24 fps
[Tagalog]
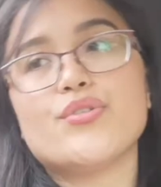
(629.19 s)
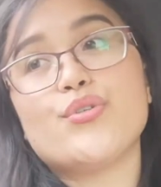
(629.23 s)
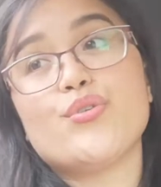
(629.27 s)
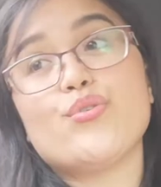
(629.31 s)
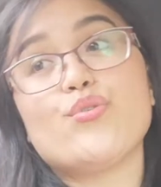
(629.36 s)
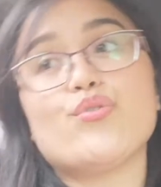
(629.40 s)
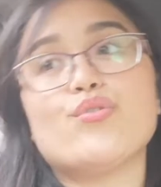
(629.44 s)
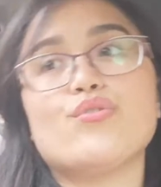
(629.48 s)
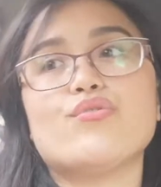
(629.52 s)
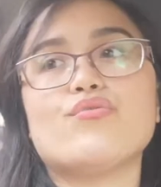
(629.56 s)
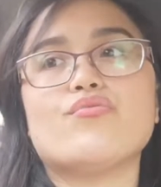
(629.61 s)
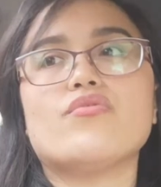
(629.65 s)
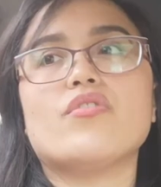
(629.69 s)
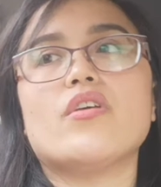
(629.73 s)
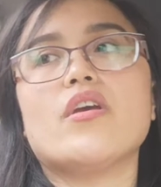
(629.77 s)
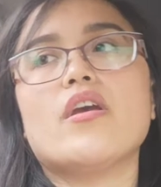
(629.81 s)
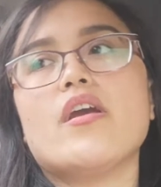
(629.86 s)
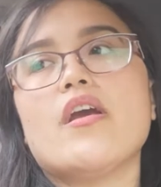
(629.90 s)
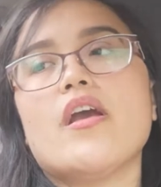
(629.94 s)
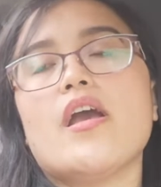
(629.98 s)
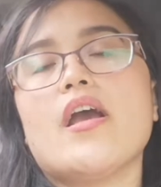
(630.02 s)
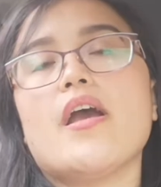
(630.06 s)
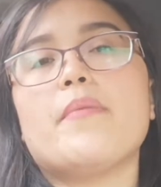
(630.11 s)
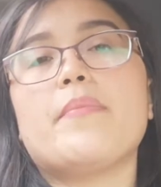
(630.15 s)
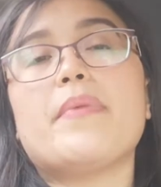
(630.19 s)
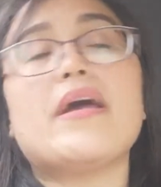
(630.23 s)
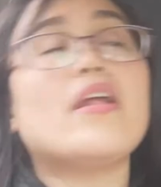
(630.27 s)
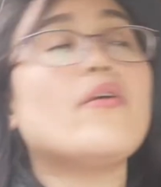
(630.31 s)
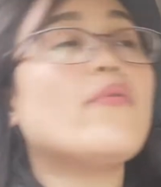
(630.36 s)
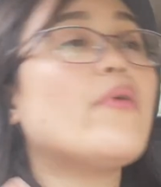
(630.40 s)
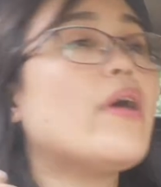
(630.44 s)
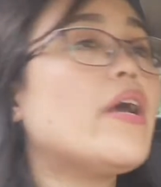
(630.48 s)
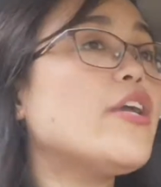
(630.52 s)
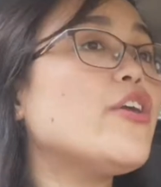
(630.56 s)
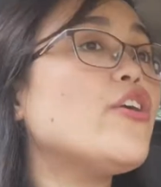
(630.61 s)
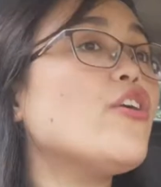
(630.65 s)
Yun.
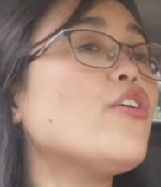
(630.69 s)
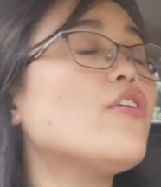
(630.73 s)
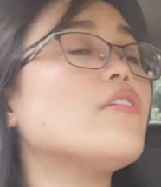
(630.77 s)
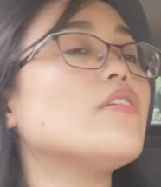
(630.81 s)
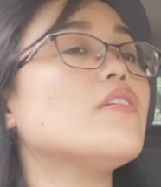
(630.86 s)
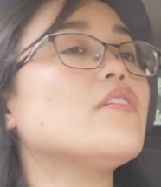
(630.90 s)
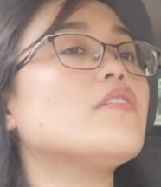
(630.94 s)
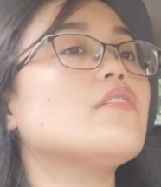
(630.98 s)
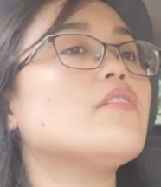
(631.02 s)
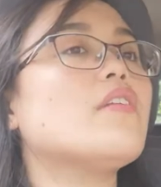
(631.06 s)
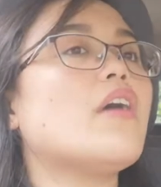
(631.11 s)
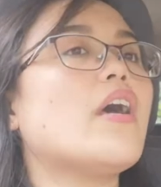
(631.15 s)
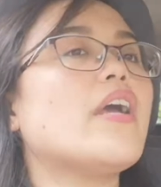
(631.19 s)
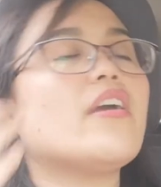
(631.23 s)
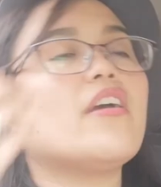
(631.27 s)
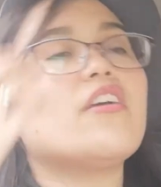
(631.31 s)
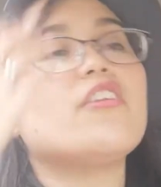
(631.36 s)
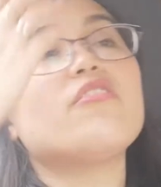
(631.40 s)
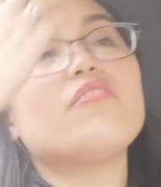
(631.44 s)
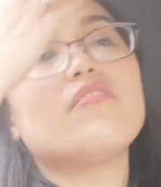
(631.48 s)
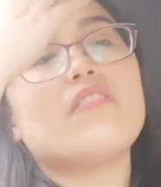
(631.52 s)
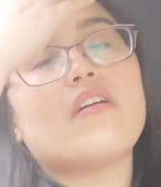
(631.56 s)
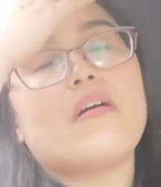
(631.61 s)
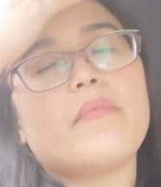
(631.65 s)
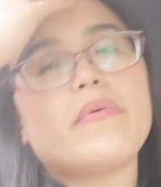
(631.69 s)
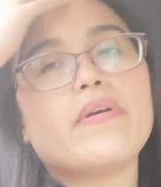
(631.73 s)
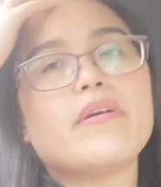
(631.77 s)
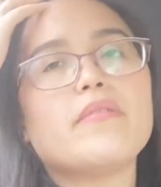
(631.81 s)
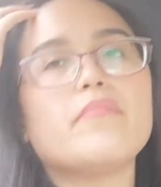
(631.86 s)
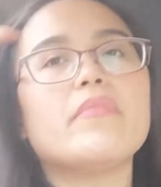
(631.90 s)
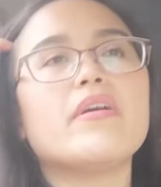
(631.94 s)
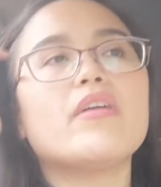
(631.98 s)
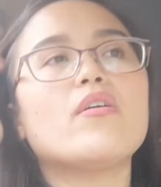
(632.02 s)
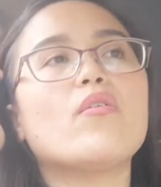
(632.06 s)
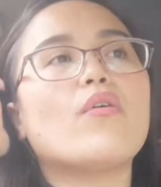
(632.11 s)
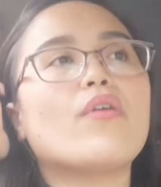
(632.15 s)
Para ba, yun, ay ayun nga,
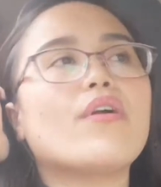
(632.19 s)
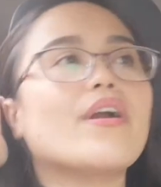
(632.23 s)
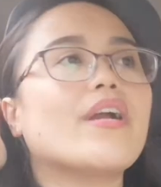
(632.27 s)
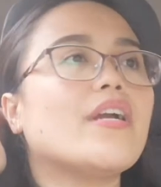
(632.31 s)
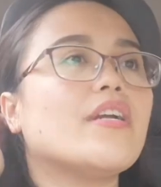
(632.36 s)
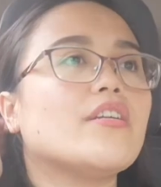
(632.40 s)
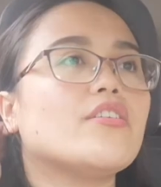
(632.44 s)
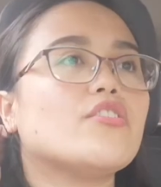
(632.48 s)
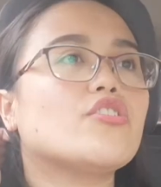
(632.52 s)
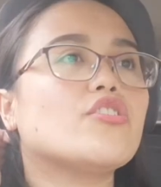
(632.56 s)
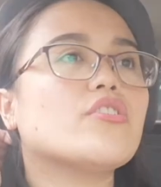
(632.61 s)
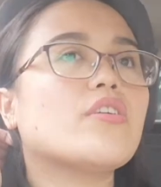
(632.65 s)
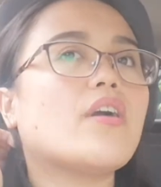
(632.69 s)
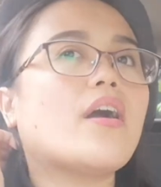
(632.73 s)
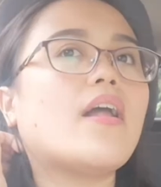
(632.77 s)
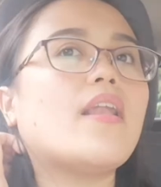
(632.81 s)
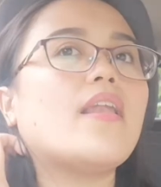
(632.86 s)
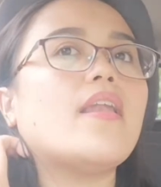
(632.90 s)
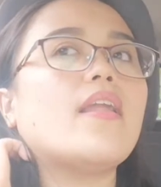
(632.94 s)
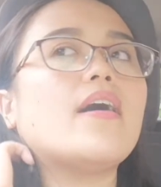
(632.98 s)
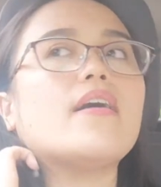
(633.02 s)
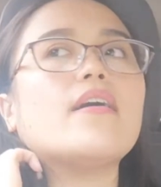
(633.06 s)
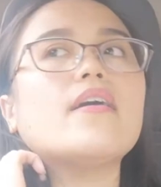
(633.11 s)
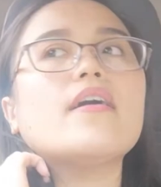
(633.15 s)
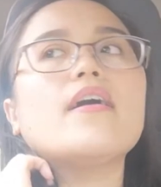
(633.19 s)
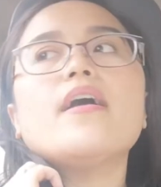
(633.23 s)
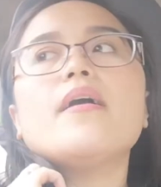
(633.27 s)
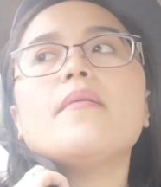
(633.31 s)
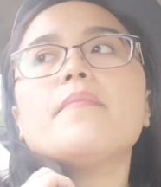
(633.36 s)
may corkage nga lang.